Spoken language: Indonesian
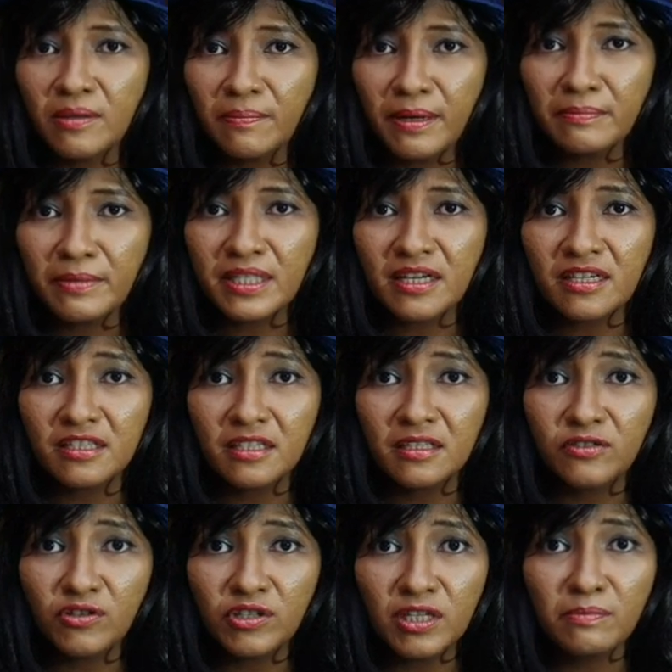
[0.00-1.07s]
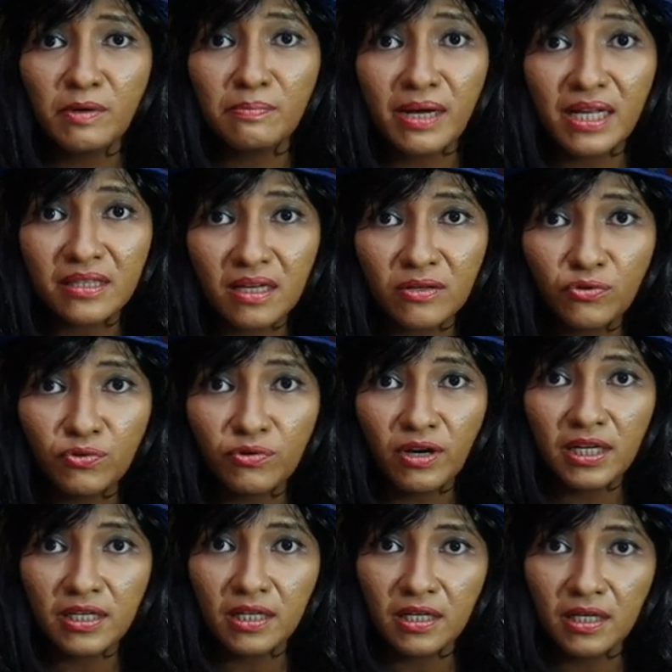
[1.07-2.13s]
Teman masa kecil Joni membantah
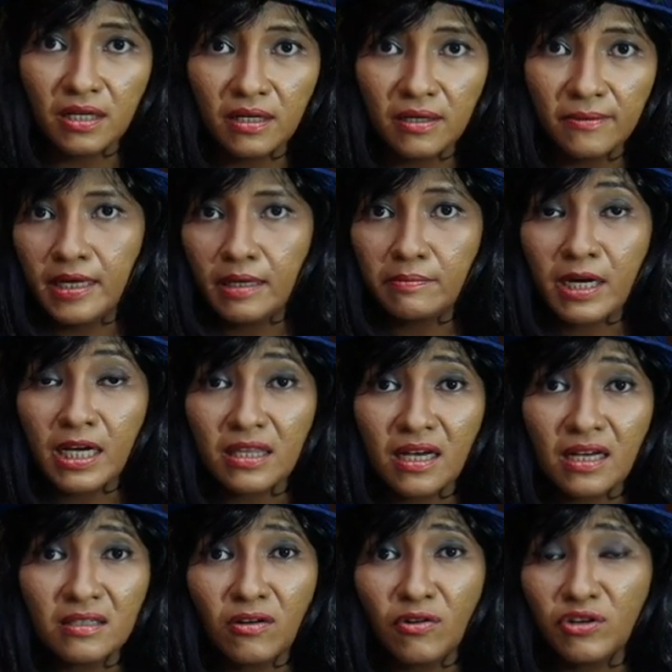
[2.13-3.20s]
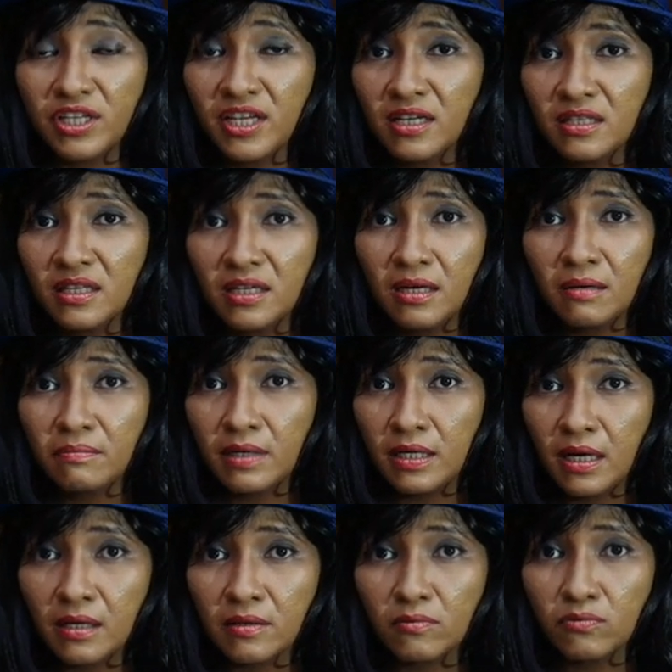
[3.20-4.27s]
tuduhan ini dan mengatakan kalau ia tidak
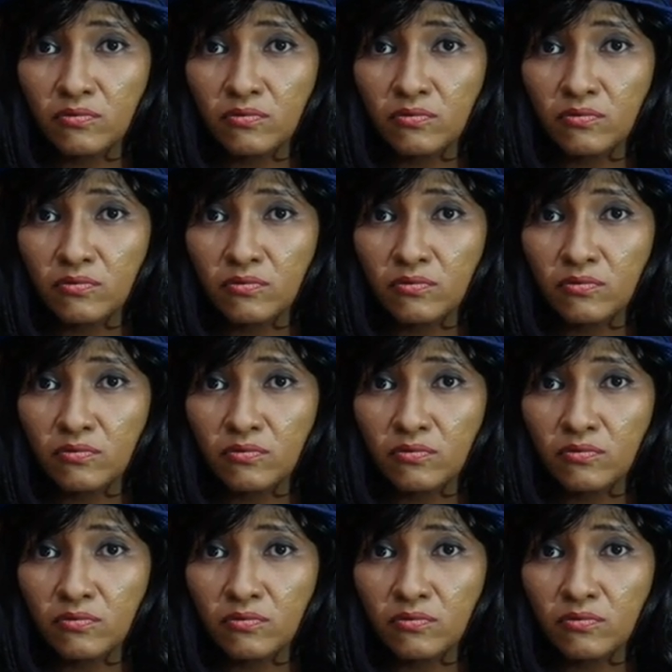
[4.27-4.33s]
melihat